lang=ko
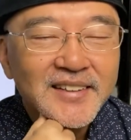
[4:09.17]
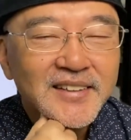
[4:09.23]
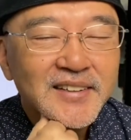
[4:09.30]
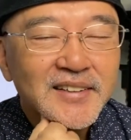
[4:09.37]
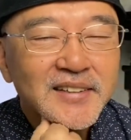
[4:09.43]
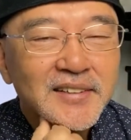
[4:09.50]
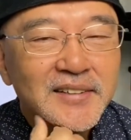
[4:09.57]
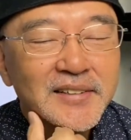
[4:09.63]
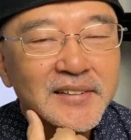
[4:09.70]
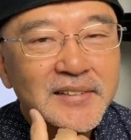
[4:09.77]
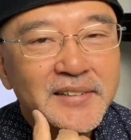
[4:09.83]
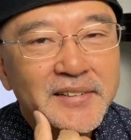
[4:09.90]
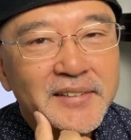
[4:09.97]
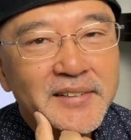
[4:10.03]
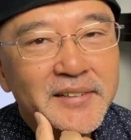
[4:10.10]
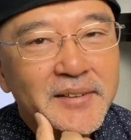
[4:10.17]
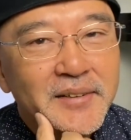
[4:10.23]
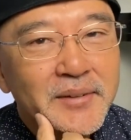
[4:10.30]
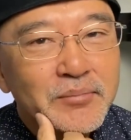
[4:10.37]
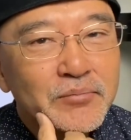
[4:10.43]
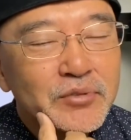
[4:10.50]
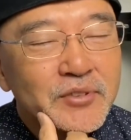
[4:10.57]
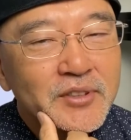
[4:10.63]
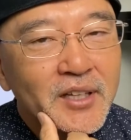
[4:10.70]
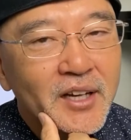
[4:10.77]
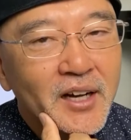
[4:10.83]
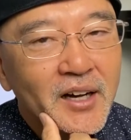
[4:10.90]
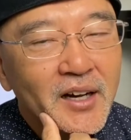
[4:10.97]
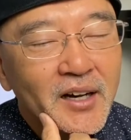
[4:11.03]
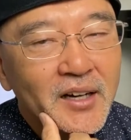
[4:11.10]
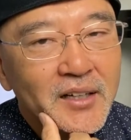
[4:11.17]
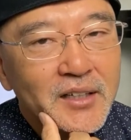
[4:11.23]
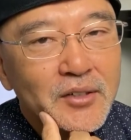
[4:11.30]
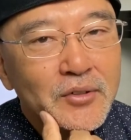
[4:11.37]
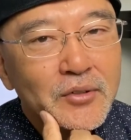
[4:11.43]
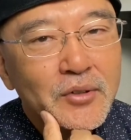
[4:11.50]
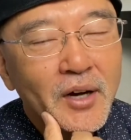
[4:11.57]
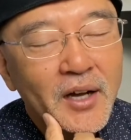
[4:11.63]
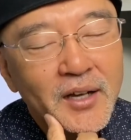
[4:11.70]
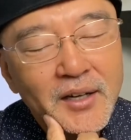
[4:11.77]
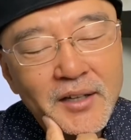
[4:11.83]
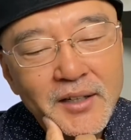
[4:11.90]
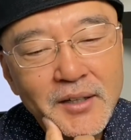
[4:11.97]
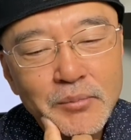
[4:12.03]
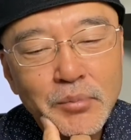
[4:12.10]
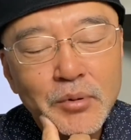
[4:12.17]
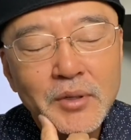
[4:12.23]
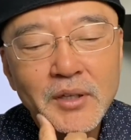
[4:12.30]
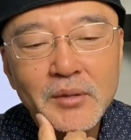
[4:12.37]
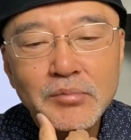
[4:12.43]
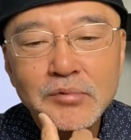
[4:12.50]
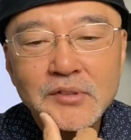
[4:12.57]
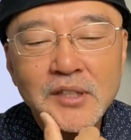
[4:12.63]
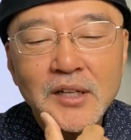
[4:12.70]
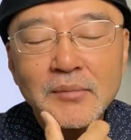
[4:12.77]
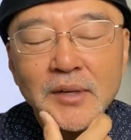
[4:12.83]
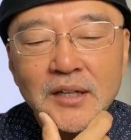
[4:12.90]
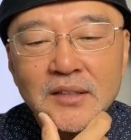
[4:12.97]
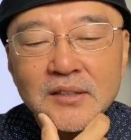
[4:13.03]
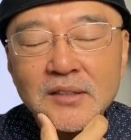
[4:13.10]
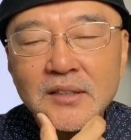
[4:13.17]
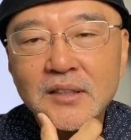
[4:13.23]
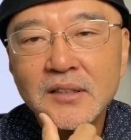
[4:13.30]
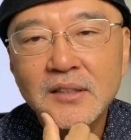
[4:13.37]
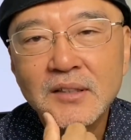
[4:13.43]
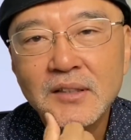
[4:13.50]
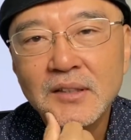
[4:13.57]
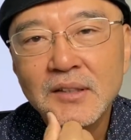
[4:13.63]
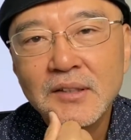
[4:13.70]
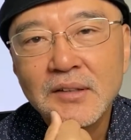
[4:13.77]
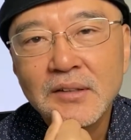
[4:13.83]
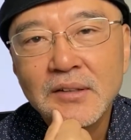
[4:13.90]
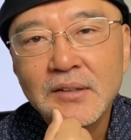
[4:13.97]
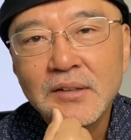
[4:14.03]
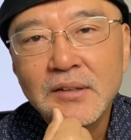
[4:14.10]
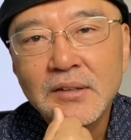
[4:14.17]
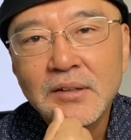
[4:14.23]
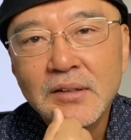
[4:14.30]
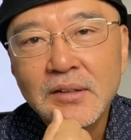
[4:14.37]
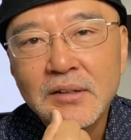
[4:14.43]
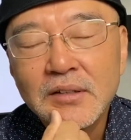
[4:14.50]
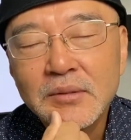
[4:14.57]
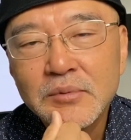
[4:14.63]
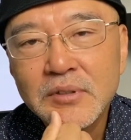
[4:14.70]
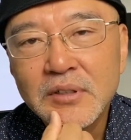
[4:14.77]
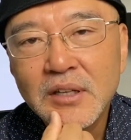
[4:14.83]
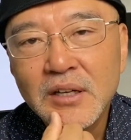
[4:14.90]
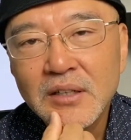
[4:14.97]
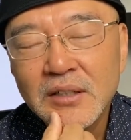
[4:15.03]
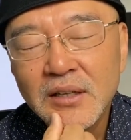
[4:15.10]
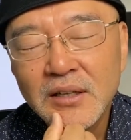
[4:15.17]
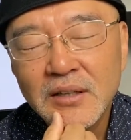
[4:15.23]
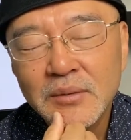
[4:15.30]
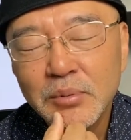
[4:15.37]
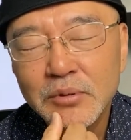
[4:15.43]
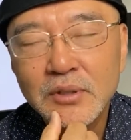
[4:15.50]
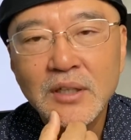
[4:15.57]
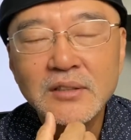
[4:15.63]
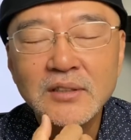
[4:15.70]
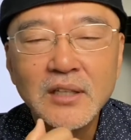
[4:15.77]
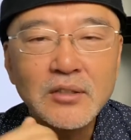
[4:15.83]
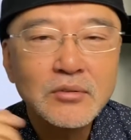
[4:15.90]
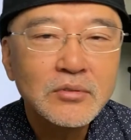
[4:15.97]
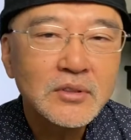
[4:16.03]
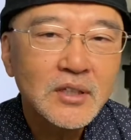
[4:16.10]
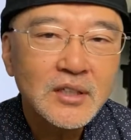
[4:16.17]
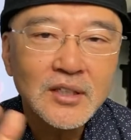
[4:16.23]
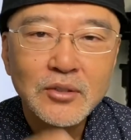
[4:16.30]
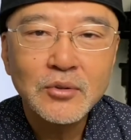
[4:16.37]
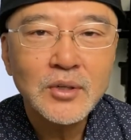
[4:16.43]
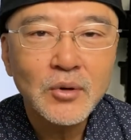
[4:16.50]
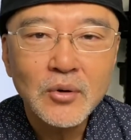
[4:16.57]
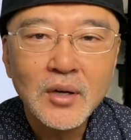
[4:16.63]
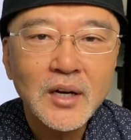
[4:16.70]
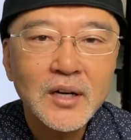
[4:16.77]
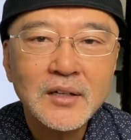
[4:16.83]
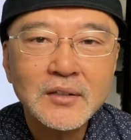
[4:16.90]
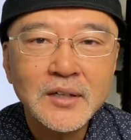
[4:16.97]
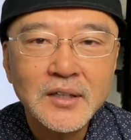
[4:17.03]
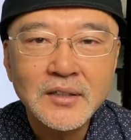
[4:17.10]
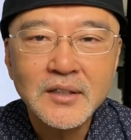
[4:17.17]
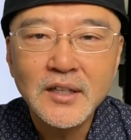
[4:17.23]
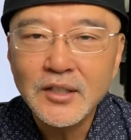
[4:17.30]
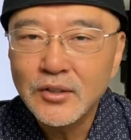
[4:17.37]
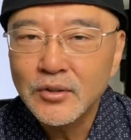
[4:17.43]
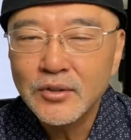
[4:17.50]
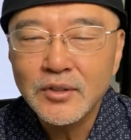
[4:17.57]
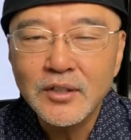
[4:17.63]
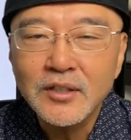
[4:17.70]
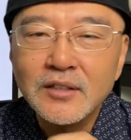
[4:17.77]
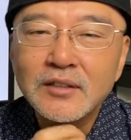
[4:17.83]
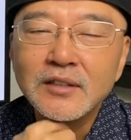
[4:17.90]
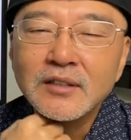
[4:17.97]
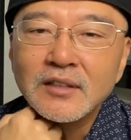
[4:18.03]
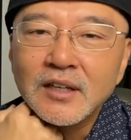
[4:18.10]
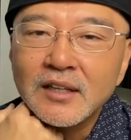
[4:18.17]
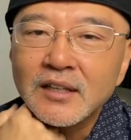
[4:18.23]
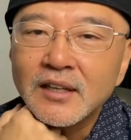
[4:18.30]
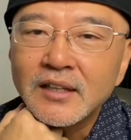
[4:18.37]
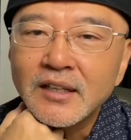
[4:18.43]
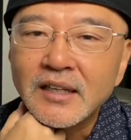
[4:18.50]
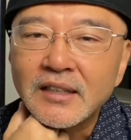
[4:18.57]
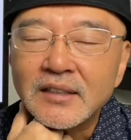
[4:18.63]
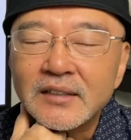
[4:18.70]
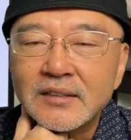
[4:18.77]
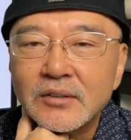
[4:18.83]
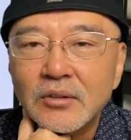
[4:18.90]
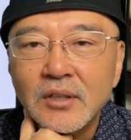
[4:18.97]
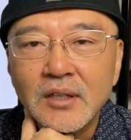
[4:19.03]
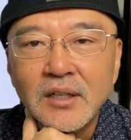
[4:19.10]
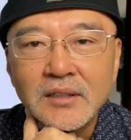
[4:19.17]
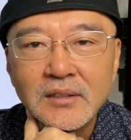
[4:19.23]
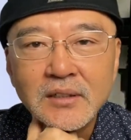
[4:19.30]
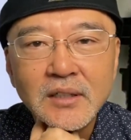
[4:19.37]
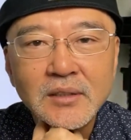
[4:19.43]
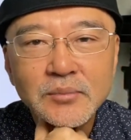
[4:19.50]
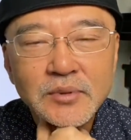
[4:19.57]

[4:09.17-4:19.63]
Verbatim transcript: 그 문제가 있고 하여간에 뭐 이렇게 문제가 많은지 그러면 그냥 보따리 싸들고 그냥 기도원에 올라가는 거예요. 은혜 기도원 여기 있거든요. 엘에이에 올라가서 그냥